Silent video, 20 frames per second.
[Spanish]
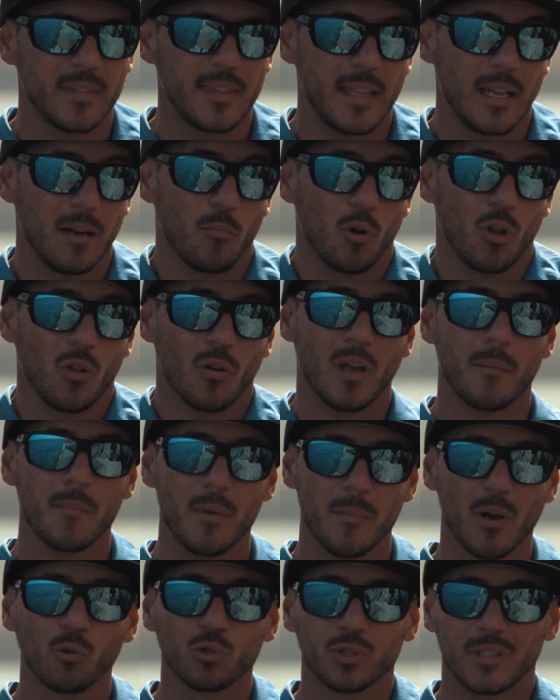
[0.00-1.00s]
del modo que a
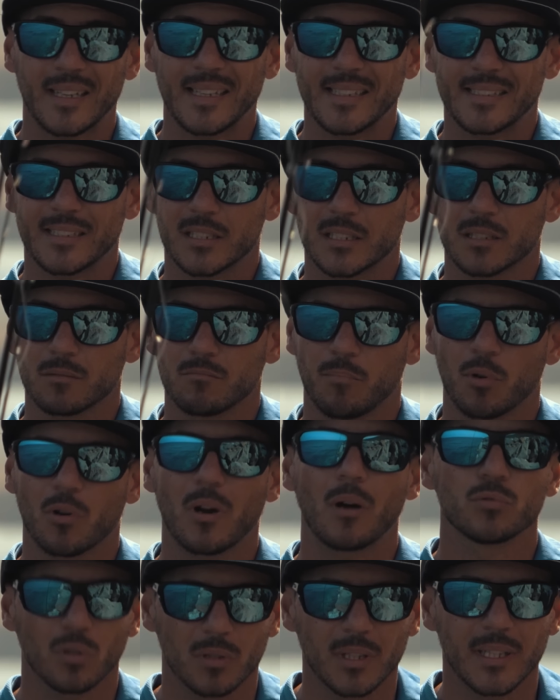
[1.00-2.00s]
mí me gusta, que es un
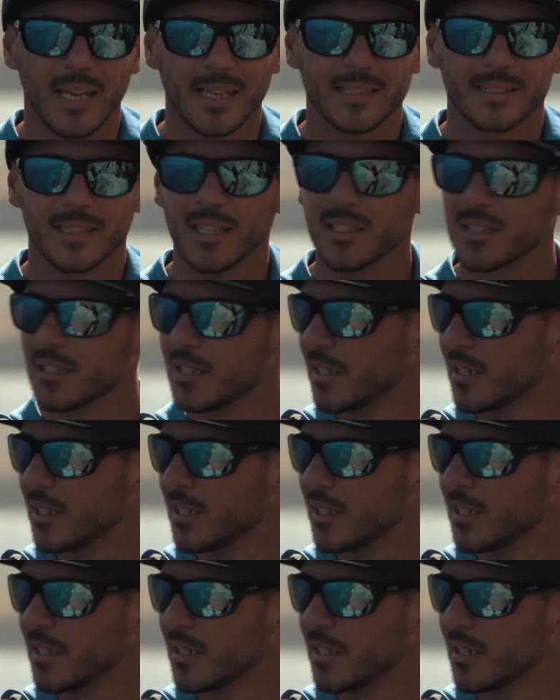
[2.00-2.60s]
poco autodidacta,